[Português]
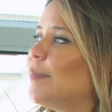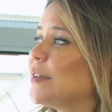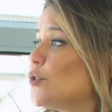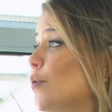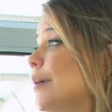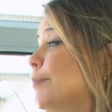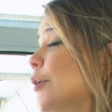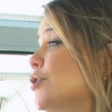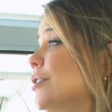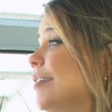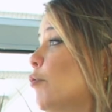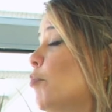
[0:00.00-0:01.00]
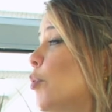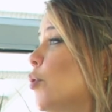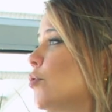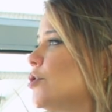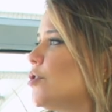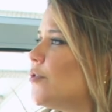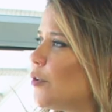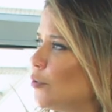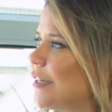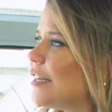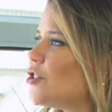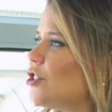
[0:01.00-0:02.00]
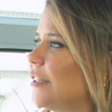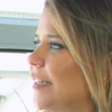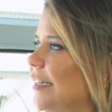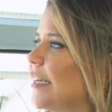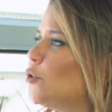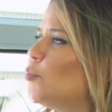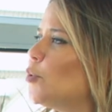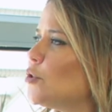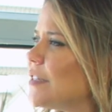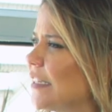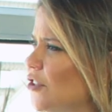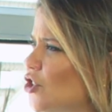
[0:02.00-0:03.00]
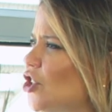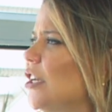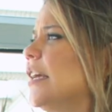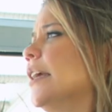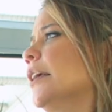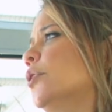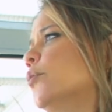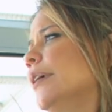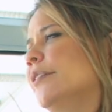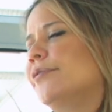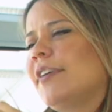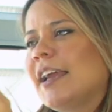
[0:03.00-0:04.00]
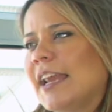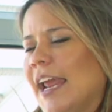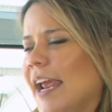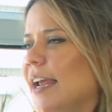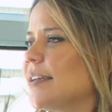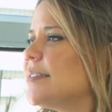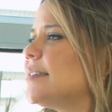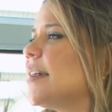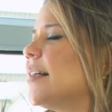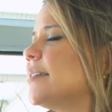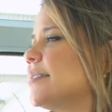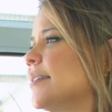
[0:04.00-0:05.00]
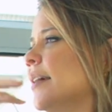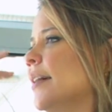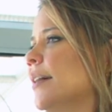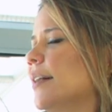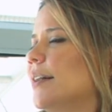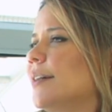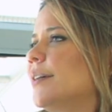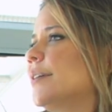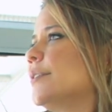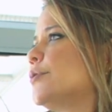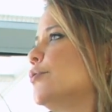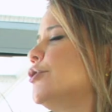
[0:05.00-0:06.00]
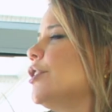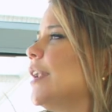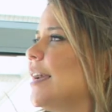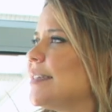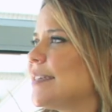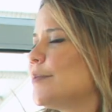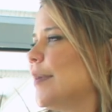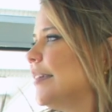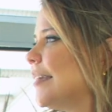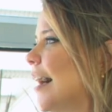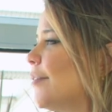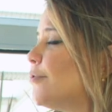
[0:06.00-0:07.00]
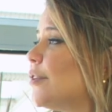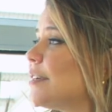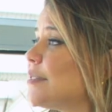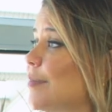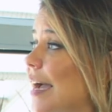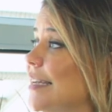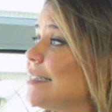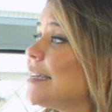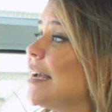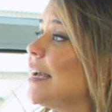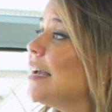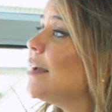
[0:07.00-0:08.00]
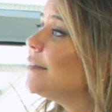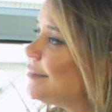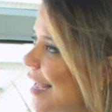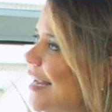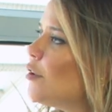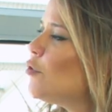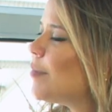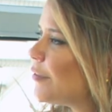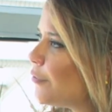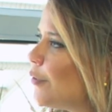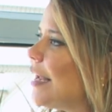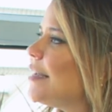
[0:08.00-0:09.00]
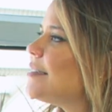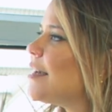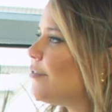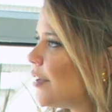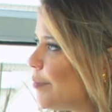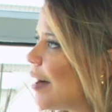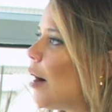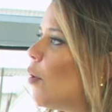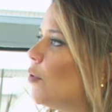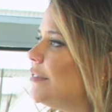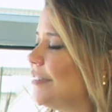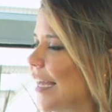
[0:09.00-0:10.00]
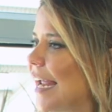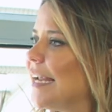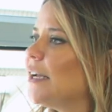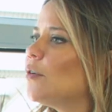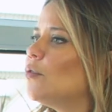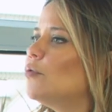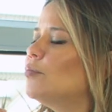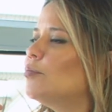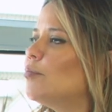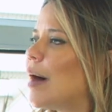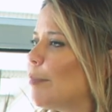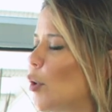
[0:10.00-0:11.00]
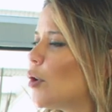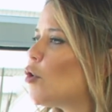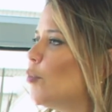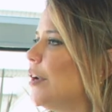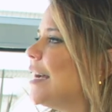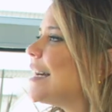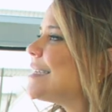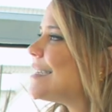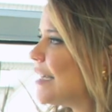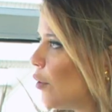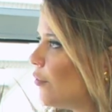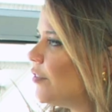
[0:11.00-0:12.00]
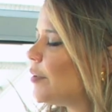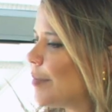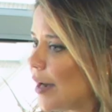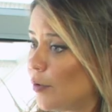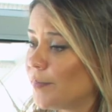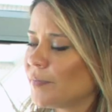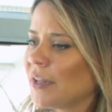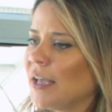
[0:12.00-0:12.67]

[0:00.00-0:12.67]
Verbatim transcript: A pessoa pode ter um pouco de dificuldade de entender duplo sentido, inferências, uh, sutilezas, metáforas, mas tem uma fluência verbal, tem uma boa comunicação verbal.